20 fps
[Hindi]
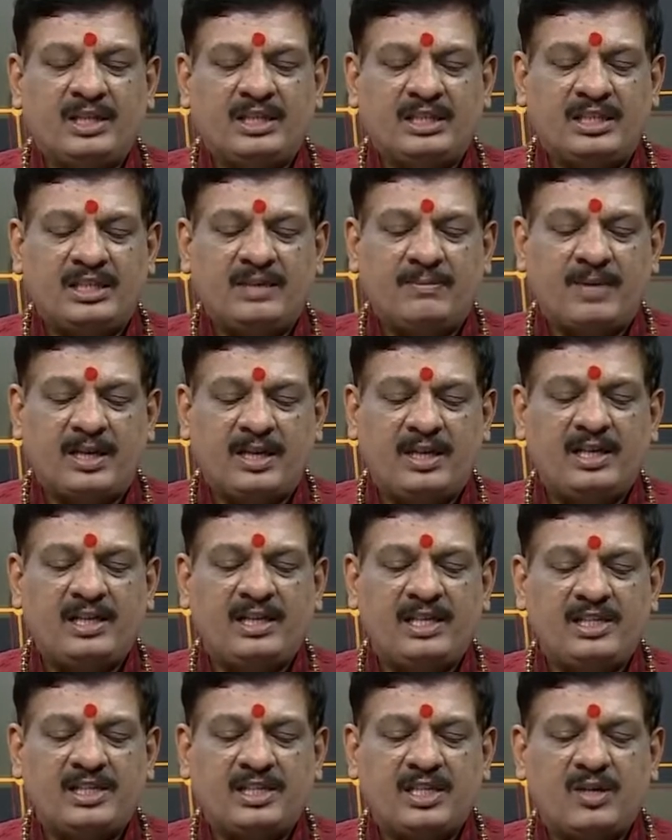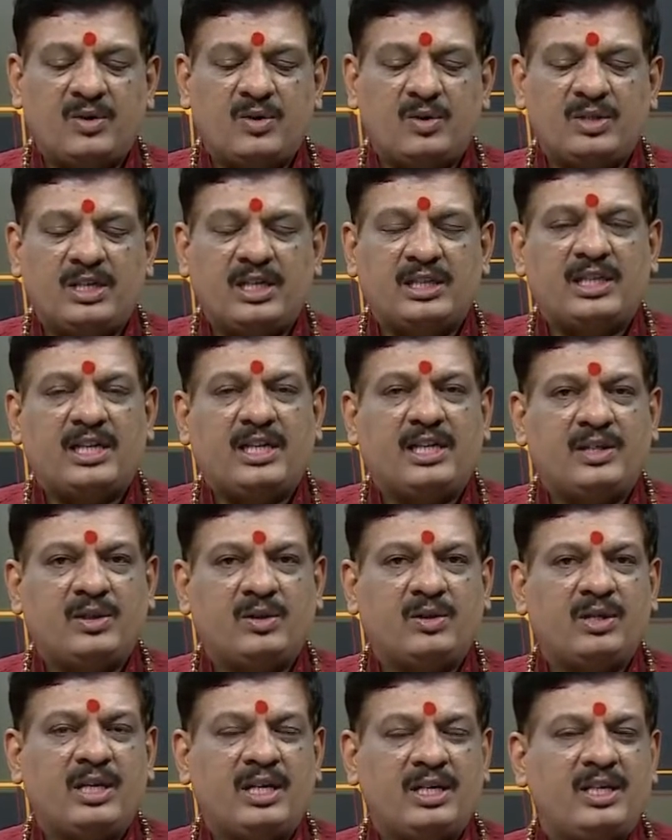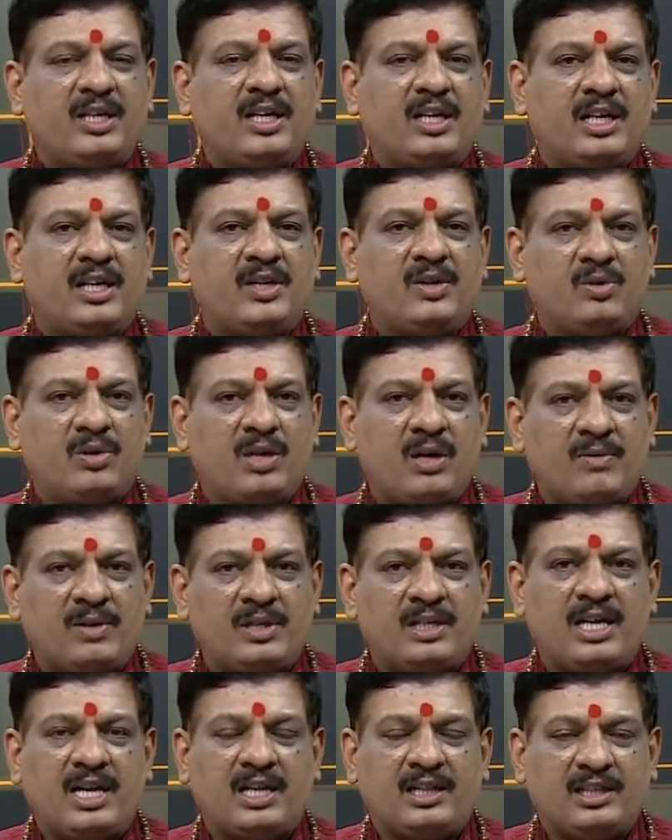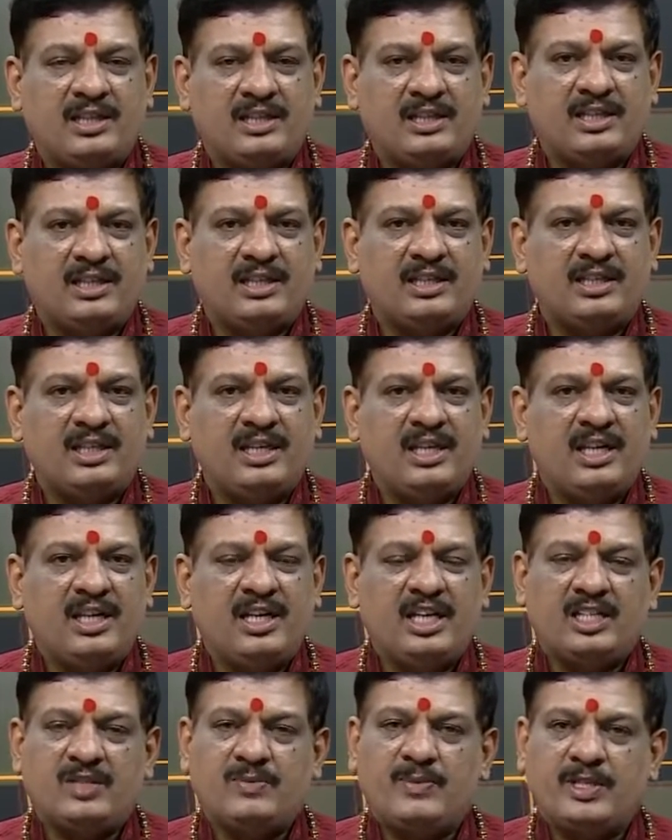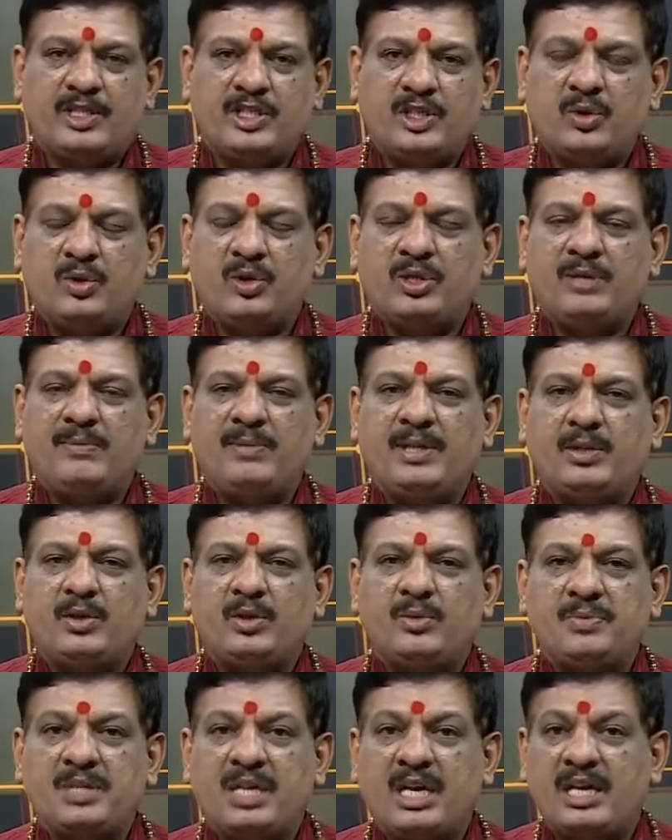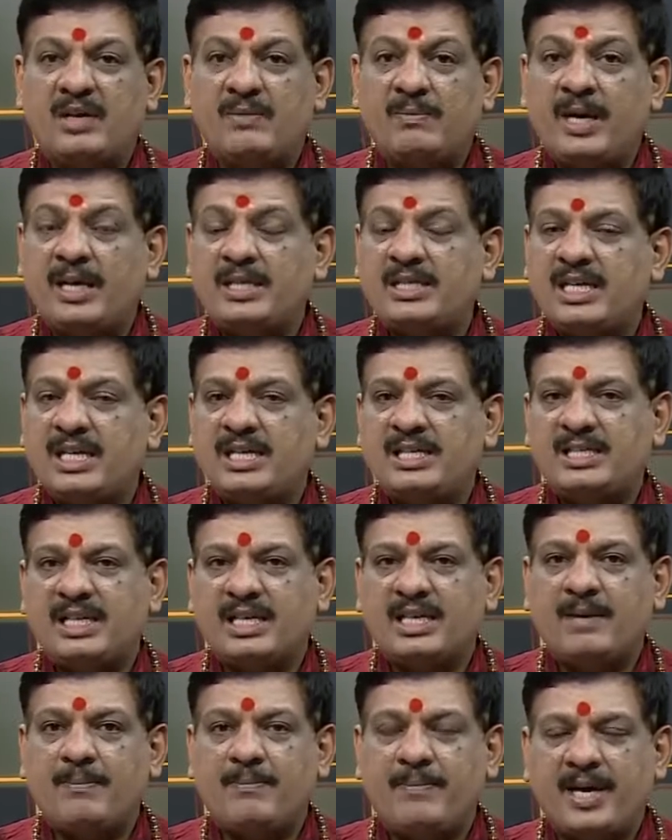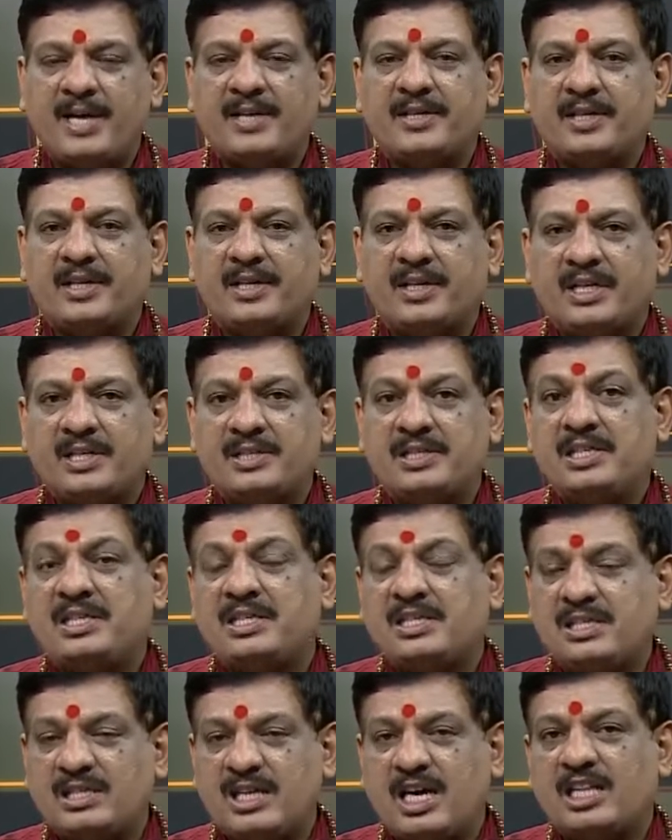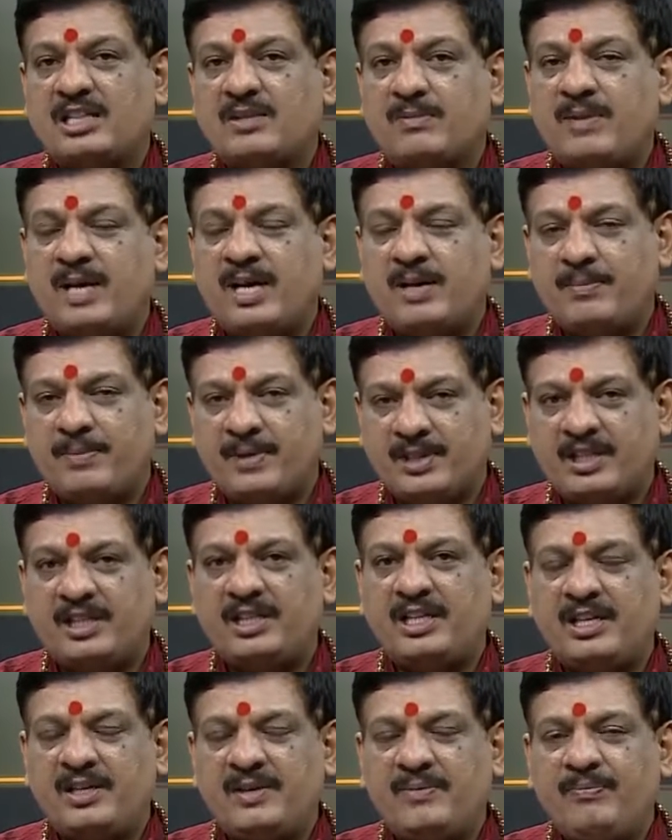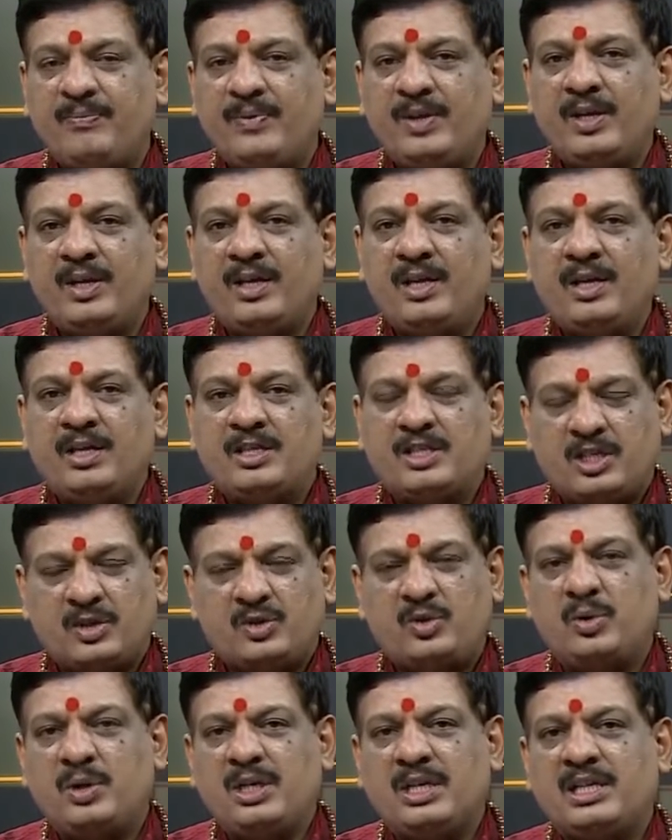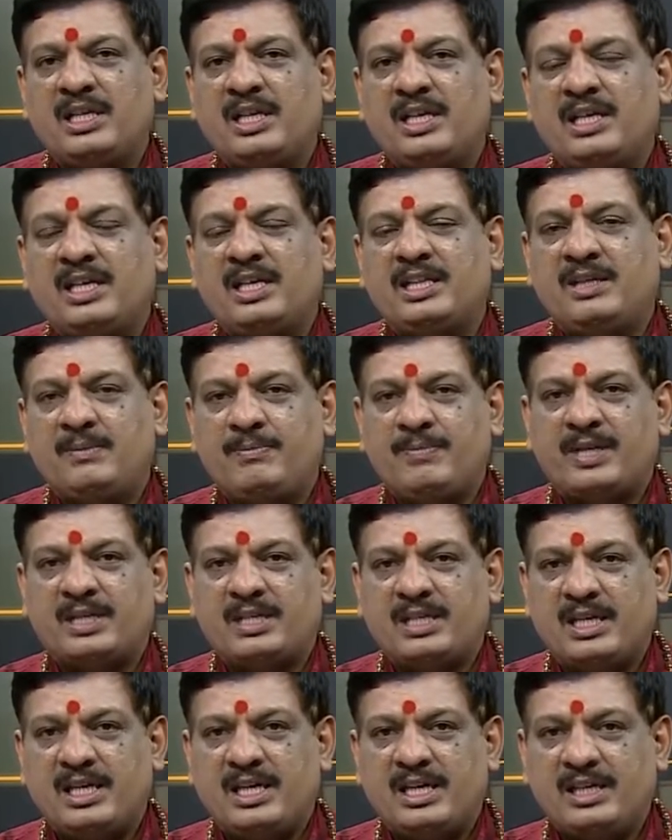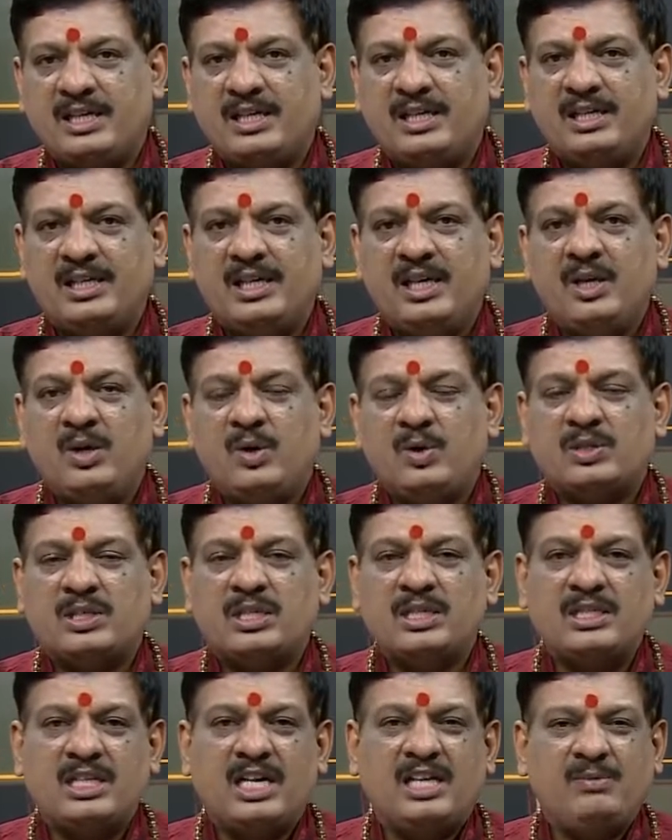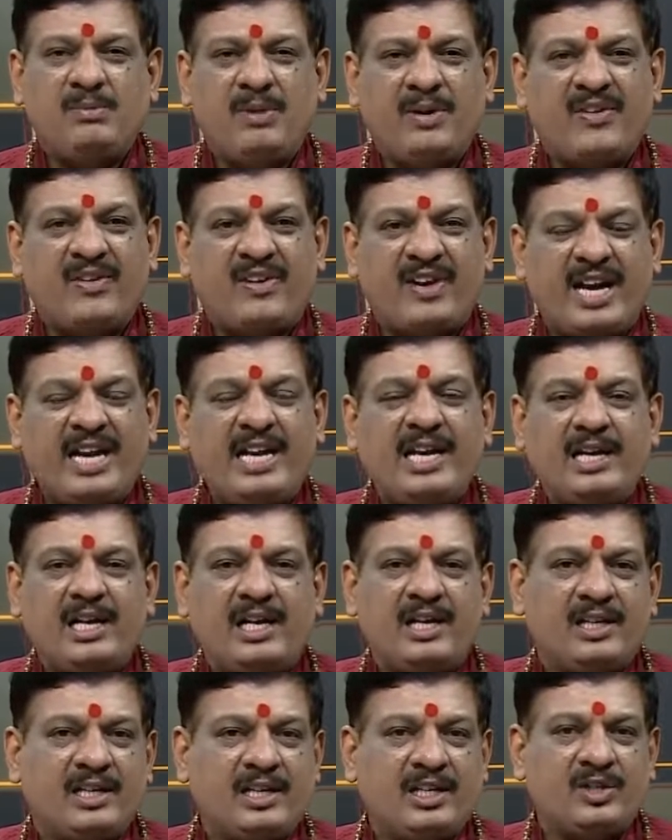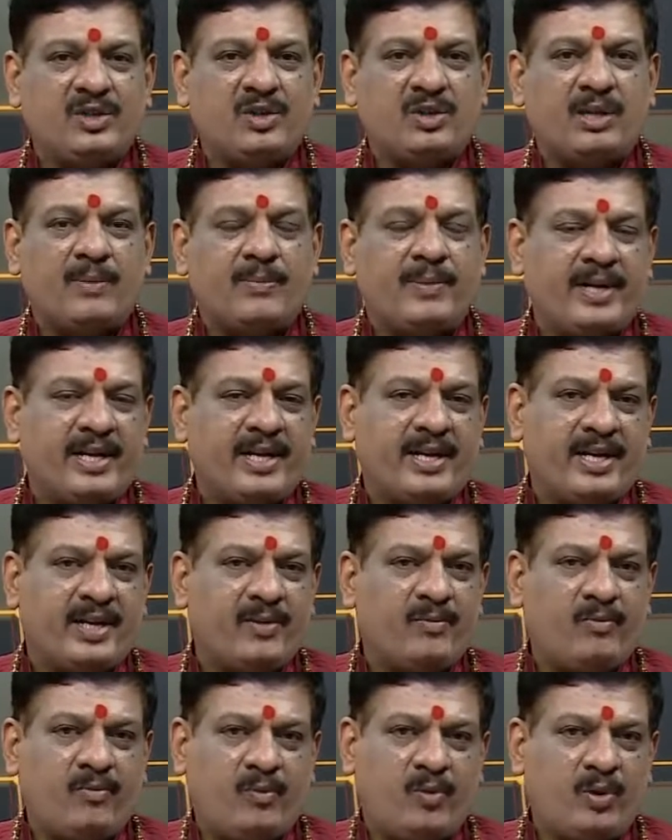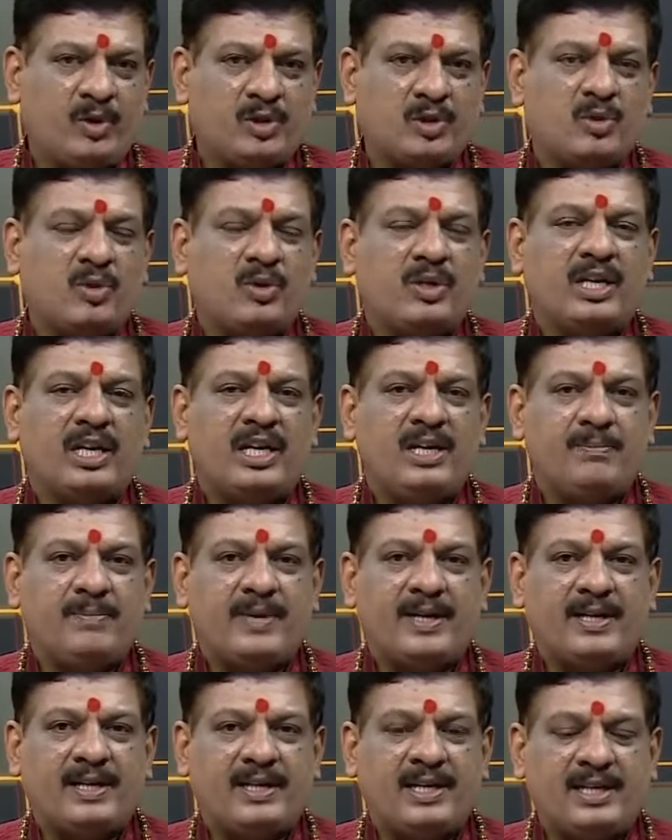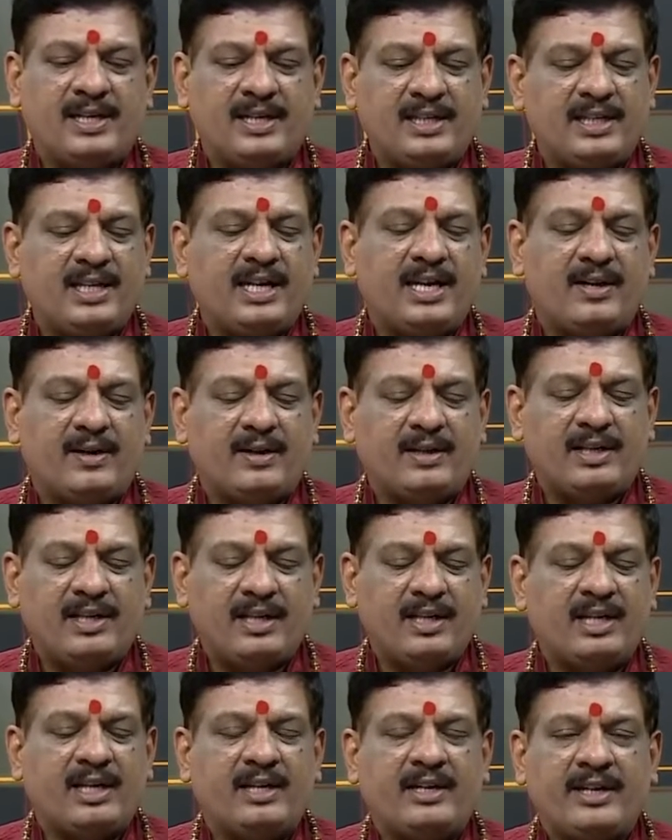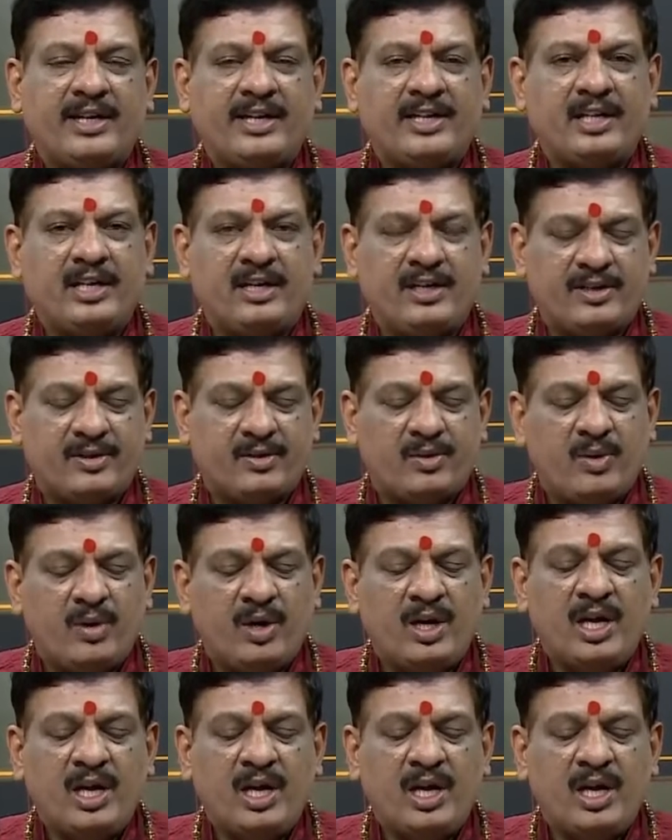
यदि मंगल नीच का हो जाता है तो कहीं ना कहीं रुकावट डाल देता है इस बच्चे को नियमित रूप से हनुमान चालीसा का पाठ करना चाहिए सात बार प्रतिदिन सरसों के तेल का दीपक जला के उसके साथ में रेड कलर के जो कपड़े हैं वो इसको नहीं पहनने हैं ध्यान रखिएगा रेड कलर को